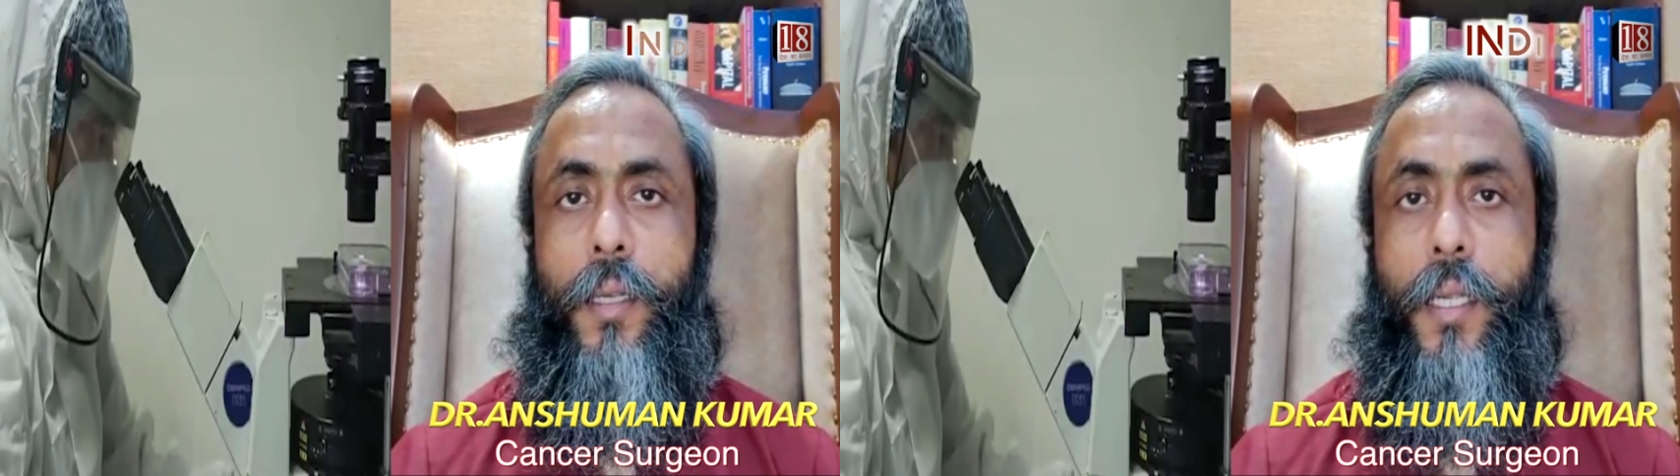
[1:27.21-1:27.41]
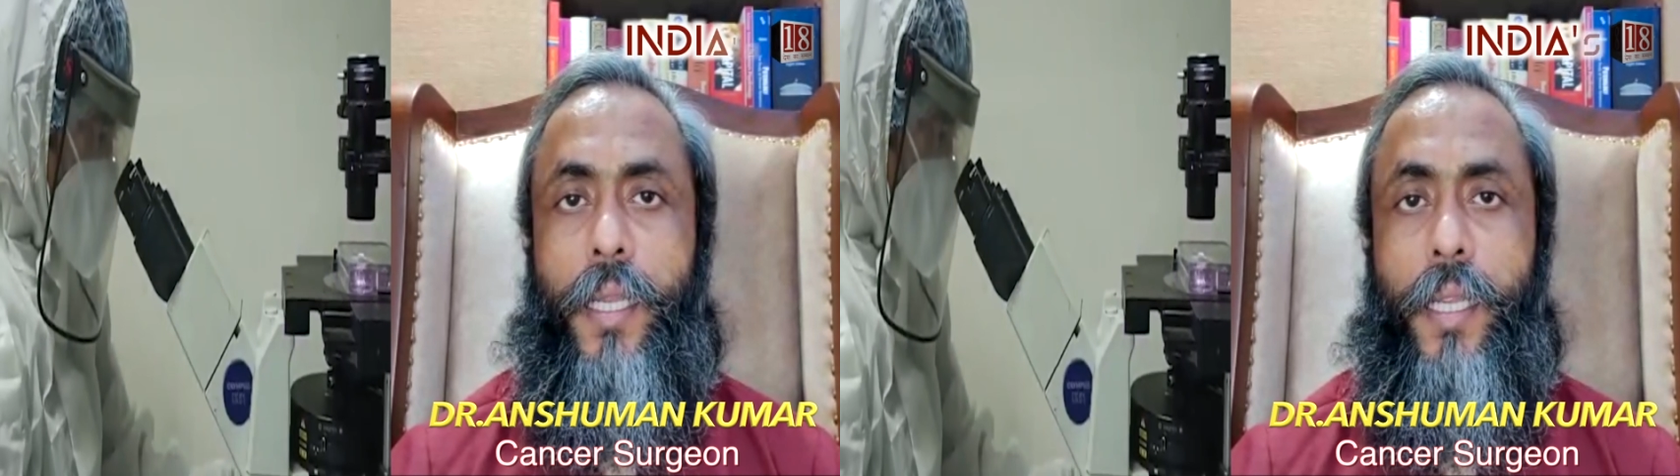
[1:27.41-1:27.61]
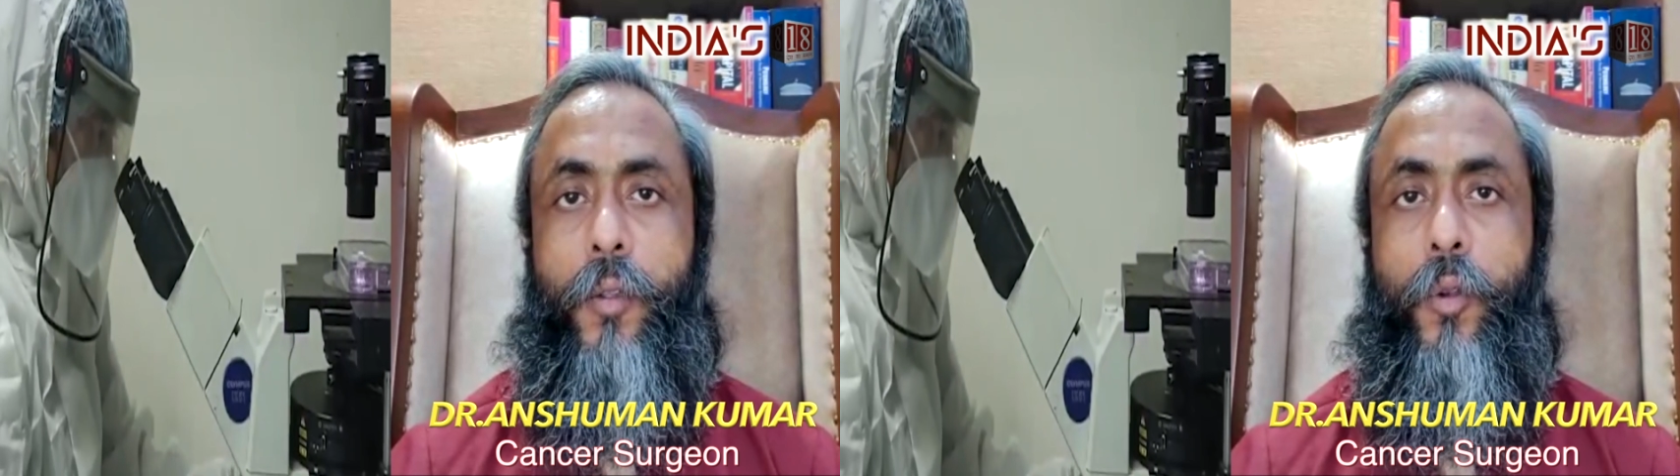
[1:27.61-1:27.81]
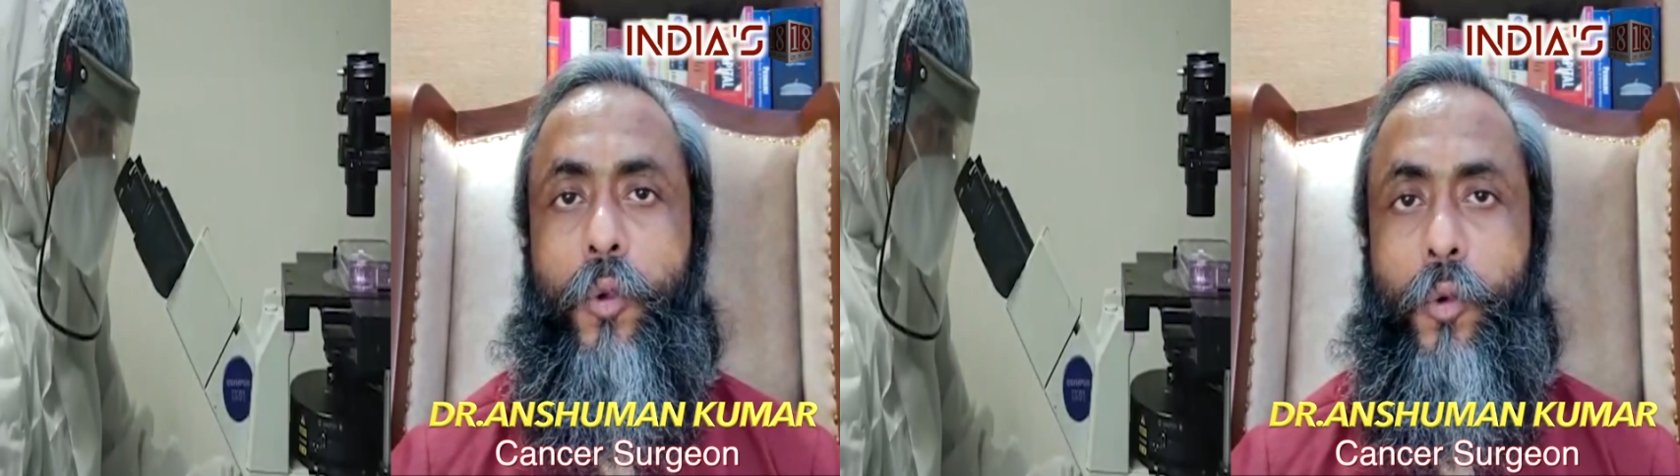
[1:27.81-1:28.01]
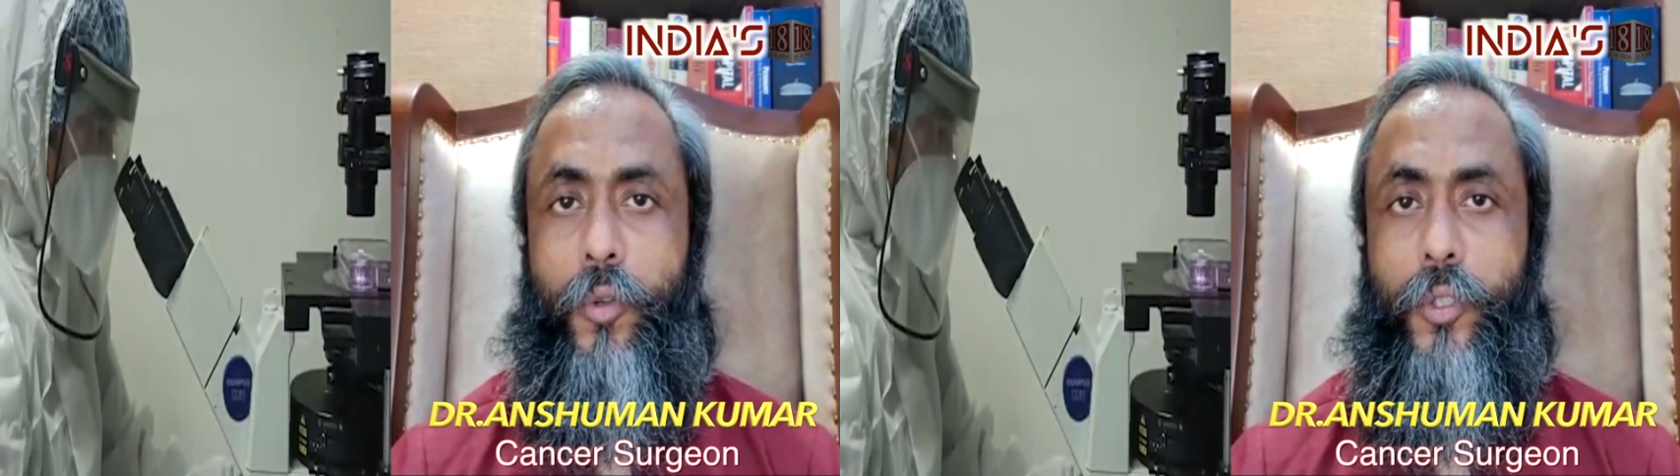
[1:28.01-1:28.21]
डी
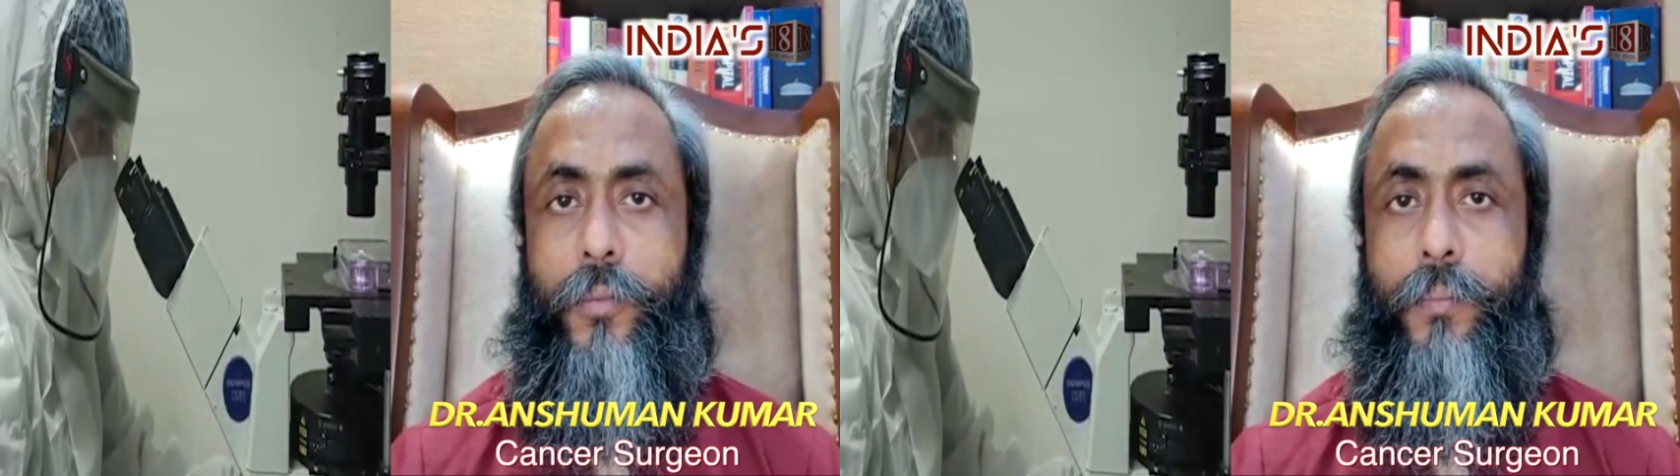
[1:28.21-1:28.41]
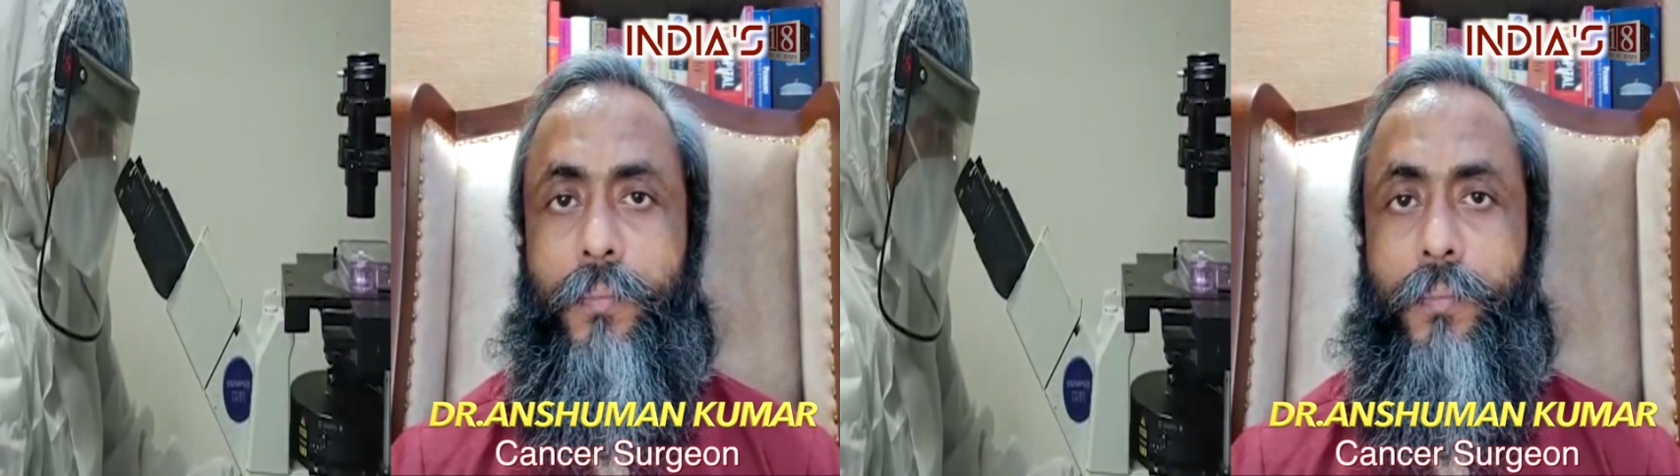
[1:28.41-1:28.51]
ग्लूकोज